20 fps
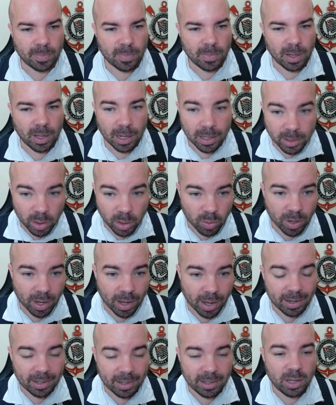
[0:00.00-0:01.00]
eles não
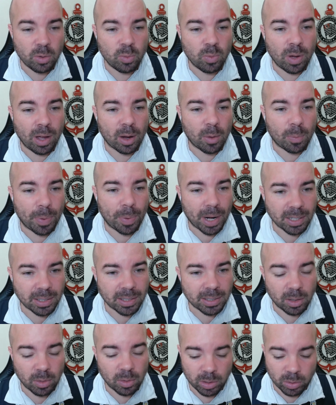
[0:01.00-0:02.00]
querem nenhuma
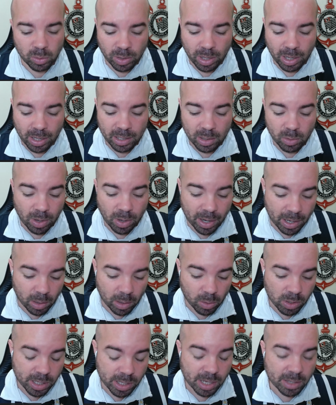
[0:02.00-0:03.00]
recuperação, eles não querem nenhuma
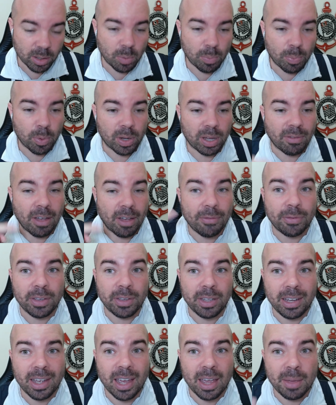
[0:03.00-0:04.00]
renegociação porque vai
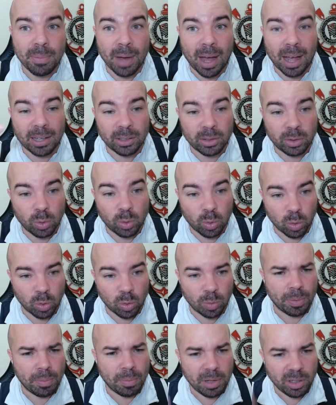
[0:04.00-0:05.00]
ferir a imagem do
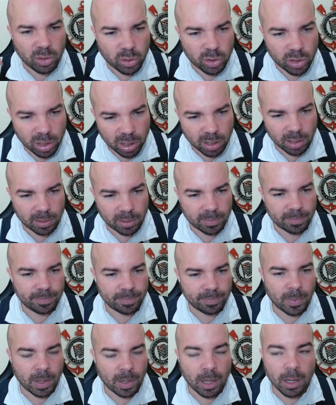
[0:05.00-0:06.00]
clube. Mentira.
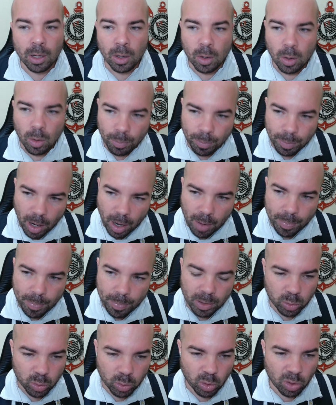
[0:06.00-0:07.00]
O próprio,
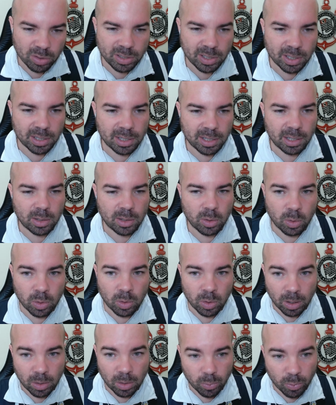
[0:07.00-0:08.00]
eu trouxe aqui que
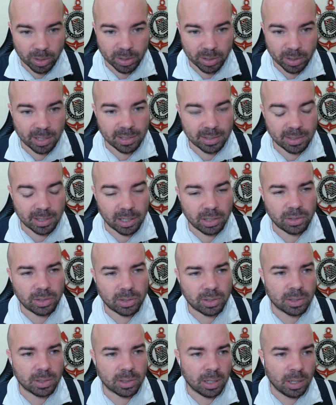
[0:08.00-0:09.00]
o, o André
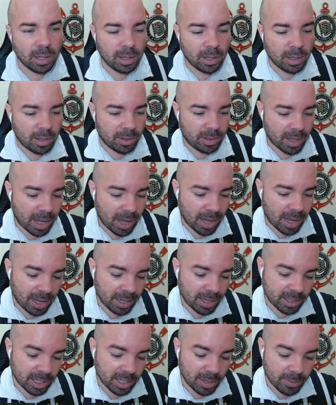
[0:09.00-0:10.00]
Sanches, na
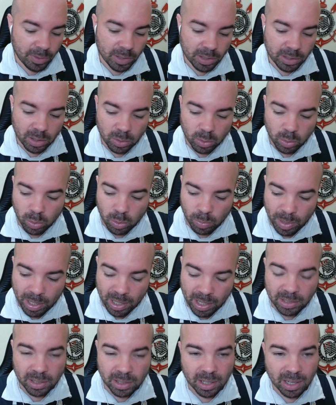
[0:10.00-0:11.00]
entrevista do
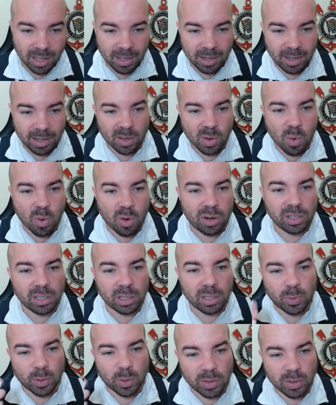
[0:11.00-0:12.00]
Benja, queria que o
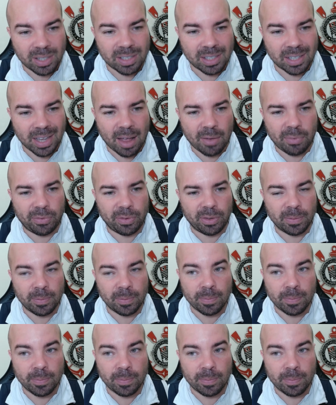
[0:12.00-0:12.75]
Corinthians fosse SAF